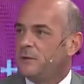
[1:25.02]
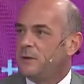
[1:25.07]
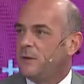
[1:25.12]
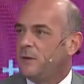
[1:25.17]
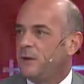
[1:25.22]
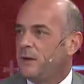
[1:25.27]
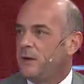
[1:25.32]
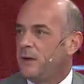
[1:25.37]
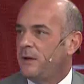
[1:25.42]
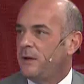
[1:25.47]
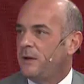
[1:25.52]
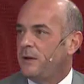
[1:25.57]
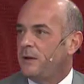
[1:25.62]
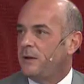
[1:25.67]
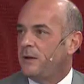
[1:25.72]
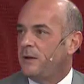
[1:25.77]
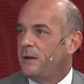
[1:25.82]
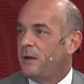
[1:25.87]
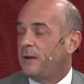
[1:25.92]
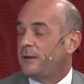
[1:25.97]

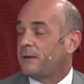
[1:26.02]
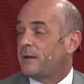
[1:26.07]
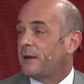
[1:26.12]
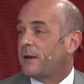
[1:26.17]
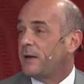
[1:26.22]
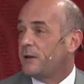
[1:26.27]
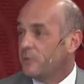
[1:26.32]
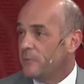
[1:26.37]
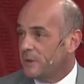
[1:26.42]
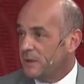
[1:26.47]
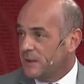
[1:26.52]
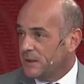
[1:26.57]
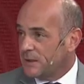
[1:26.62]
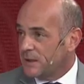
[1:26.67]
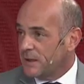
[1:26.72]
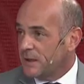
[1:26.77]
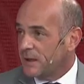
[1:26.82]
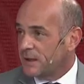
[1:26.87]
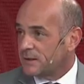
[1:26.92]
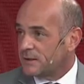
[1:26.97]
eh, la tragedia
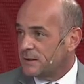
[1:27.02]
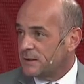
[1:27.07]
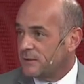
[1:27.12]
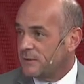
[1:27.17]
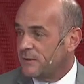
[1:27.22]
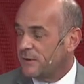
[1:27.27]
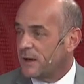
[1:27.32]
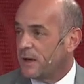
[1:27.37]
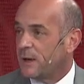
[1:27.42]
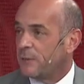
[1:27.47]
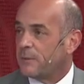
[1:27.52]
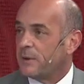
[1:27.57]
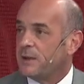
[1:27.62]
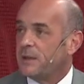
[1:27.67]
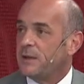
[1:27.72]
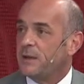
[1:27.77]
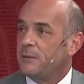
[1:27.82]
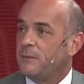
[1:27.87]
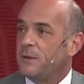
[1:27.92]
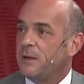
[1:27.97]
humanitaria que significa la
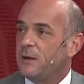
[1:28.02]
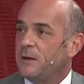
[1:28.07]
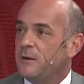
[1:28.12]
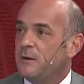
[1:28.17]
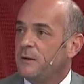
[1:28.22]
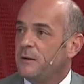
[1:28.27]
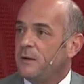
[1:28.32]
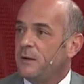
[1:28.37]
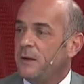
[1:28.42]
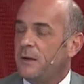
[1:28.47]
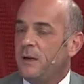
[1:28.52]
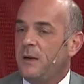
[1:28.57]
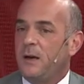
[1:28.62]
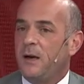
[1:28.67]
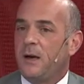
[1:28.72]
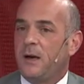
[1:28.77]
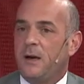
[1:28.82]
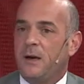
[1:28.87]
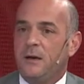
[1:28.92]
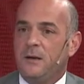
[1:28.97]
pandemia es
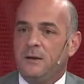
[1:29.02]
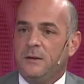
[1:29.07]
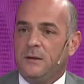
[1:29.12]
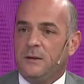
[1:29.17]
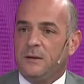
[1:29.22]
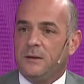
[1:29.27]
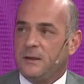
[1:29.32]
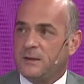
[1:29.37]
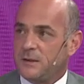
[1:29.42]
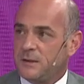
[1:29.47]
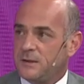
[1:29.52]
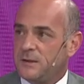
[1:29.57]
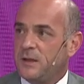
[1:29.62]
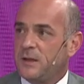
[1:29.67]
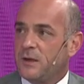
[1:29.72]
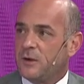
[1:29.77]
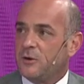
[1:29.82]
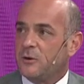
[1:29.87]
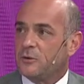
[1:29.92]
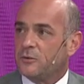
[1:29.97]
la necesidad
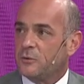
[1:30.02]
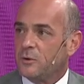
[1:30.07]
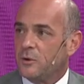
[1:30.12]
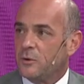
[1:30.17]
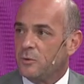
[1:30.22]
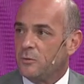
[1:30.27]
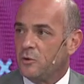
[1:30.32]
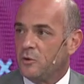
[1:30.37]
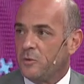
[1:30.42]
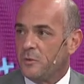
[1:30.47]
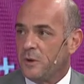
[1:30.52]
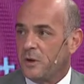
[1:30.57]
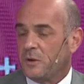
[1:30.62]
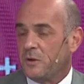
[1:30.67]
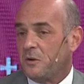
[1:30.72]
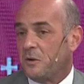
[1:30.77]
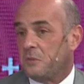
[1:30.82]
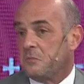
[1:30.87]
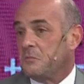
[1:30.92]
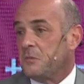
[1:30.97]
de construir un mundo
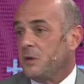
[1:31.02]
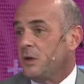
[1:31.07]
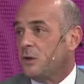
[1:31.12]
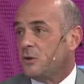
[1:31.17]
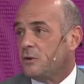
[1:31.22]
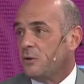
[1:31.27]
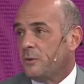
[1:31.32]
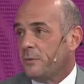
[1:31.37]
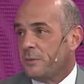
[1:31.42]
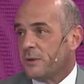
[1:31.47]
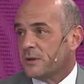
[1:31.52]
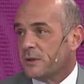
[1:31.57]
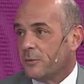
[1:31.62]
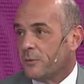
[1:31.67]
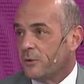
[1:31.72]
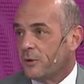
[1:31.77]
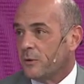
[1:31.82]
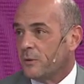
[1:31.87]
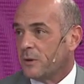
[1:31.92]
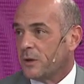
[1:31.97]
mejor. Y todo empieza
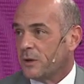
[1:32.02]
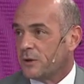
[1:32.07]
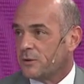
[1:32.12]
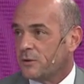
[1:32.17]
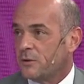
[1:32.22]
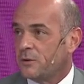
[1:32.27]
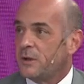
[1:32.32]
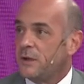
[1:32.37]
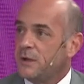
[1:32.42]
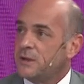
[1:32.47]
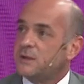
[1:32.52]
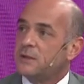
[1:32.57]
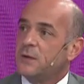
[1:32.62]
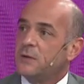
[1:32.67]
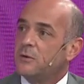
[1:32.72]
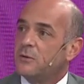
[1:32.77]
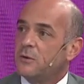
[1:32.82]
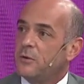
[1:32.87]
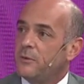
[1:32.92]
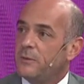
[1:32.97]
por la educación. Ese es
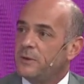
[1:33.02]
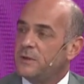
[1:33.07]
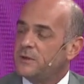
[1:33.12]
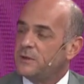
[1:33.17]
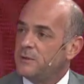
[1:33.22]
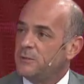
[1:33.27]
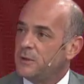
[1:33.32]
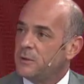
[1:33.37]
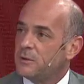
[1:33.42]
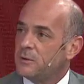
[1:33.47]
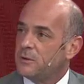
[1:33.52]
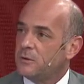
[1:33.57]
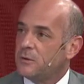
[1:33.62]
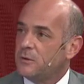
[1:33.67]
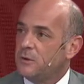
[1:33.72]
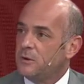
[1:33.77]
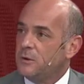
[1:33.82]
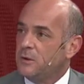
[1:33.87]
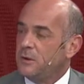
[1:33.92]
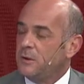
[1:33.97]
un convencimiento
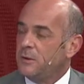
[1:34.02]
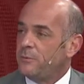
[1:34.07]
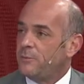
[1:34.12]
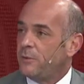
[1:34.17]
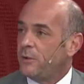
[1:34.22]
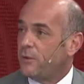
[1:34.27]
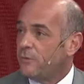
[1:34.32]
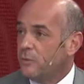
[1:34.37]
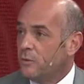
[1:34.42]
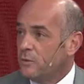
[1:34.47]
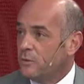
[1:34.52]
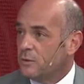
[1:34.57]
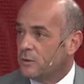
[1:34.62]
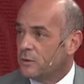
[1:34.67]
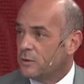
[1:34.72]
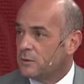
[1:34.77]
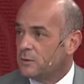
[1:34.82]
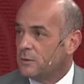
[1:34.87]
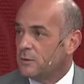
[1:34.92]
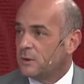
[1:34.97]

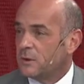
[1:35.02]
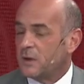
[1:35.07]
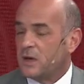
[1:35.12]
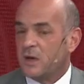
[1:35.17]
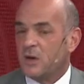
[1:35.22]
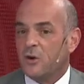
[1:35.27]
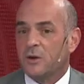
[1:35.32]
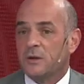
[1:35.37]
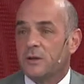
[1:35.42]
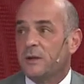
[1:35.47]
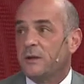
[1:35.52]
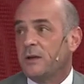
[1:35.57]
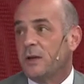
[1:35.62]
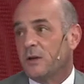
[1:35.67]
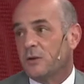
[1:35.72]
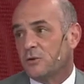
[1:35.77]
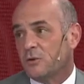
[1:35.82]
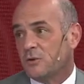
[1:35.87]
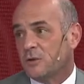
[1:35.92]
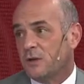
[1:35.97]
profundo que creo que tiene
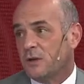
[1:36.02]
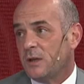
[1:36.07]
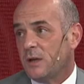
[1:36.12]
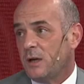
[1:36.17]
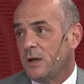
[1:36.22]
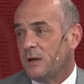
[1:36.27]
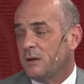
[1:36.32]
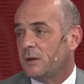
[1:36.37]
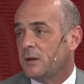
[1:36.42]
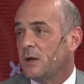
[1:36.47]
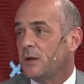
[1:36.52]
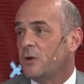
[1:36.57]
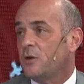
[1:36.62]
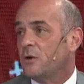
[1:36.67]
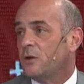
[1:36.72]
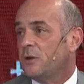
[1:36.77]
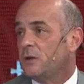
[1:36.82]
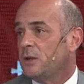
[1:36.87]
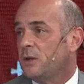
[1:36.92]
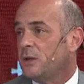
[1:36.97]
la sociedad, que creo
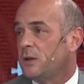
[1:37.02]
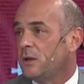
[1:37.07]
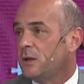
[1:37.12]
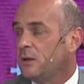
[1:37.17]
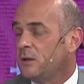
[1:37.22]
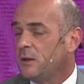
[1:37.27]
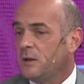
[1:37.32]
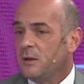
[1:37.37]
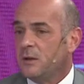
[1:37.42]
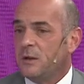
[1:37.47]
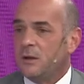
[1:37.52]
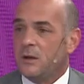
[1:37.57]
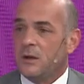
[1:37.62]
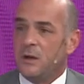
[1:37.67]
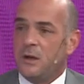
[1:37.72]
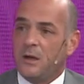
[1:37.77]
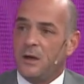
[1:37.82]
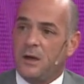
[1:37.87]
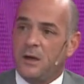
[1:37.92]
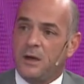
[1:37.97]
que tienen
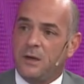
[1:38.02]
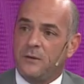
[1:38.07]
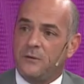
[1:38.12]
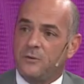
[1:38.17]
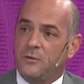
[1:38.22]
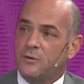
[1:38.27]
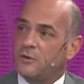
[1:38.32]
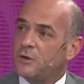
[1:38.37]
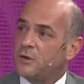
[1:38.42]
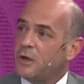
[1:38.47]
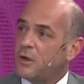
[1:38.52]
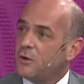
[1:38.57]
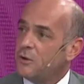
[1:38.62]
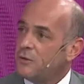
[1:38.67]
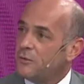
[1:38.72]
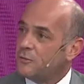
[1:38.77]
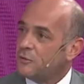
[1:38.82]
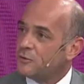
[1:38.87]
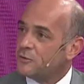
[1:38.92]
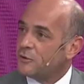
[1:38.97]
eh, funcionarios
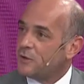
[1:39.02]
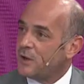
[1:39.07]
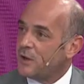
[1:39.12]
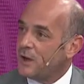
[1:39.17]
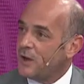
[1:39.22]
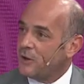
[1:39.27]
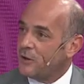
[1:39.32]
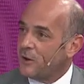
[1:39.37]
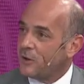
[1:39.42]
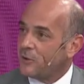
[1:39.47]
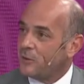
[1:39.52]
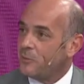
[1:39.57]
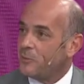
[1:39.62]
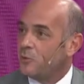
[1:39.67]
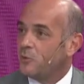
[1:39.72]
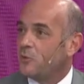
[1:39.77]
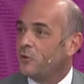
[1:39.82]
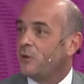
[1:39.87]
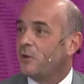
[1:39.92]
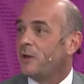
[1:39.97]
y funcionarias a lo largo del
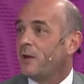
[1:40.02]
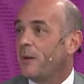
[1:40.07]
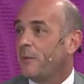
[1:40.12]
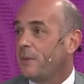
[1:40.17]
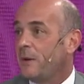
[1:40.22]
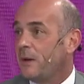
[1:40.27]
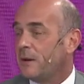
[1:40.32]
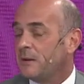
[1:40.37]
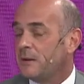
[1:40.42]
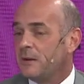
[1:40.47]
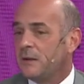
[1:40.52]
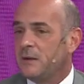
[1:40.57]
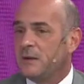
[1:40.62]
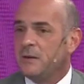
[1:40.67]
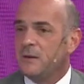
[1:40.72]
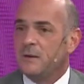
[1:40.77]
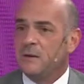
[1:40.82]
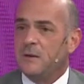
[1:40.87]
mundo y que aparte